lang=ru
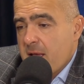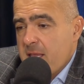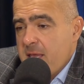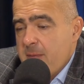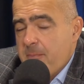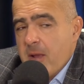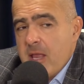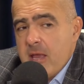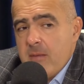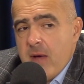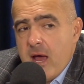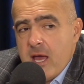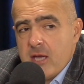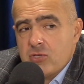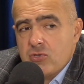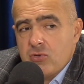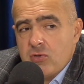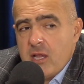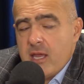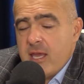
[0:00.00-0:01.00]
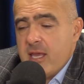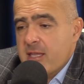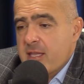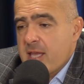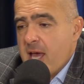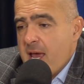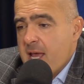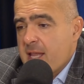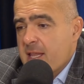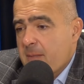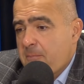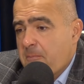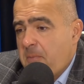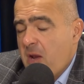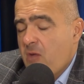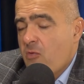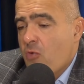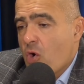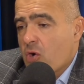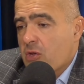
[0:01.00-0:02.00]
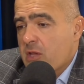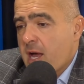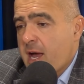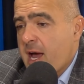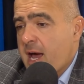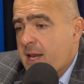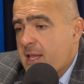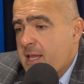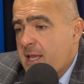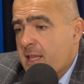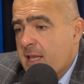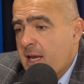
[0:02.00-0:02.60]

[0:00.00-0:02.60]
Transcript: не понимая, что для Китая это плевок на карте,